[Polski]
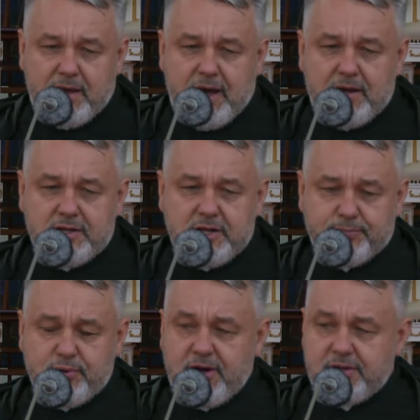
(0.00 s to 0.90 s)
ale nie
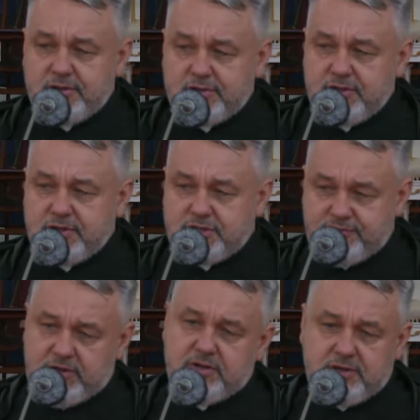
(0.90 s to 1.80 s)
puka do tych
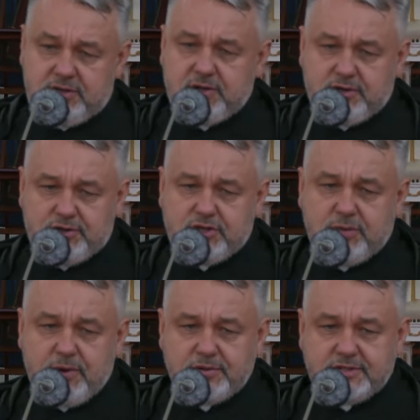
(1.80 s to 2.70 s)
drzwi
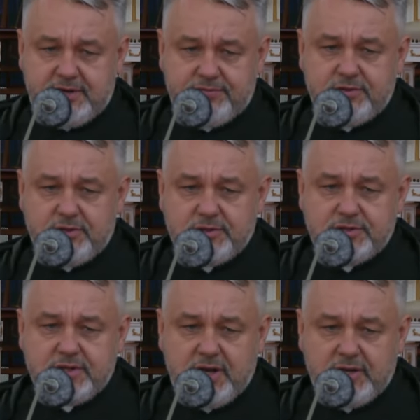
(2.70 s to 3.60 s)
kościoła od
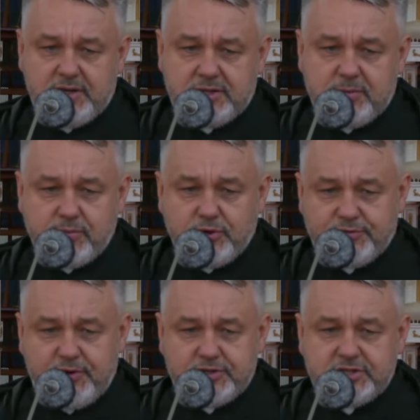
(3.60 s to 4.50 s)
zewnątrz, żeby mu
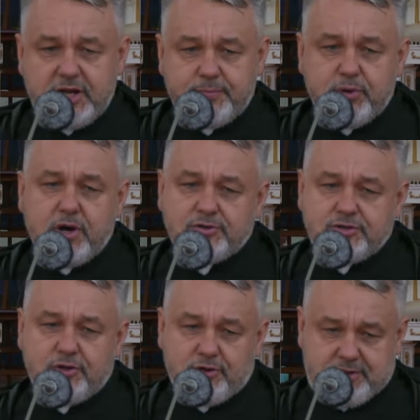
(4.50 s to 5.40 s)
otworzyć, ale puka od
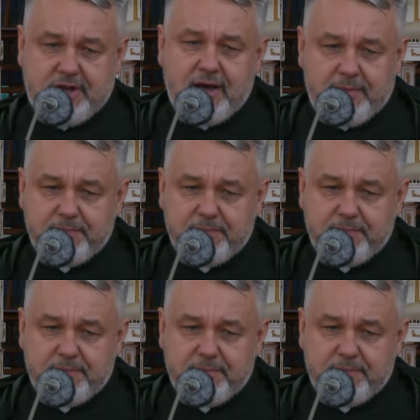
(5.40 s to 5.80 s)
środka